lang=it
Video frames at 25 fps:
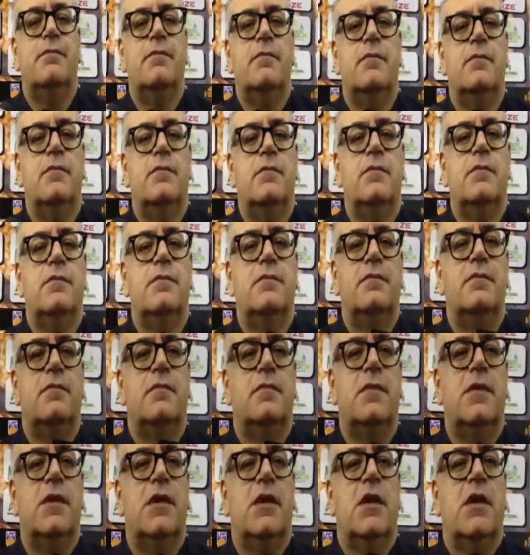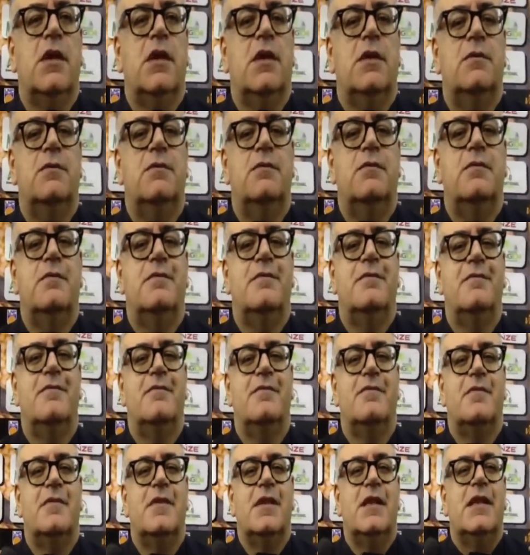futuro di di questa viola nuovo
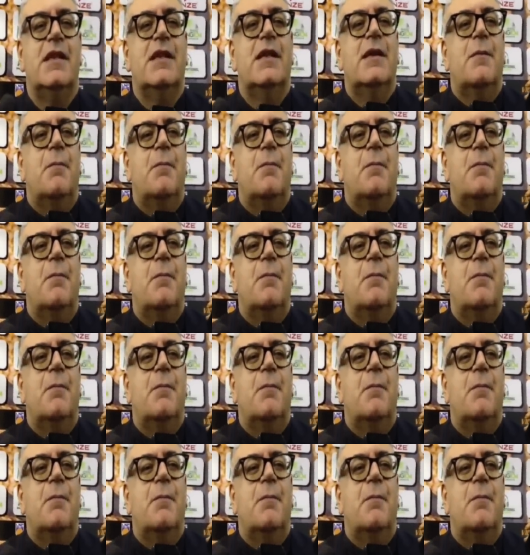anno?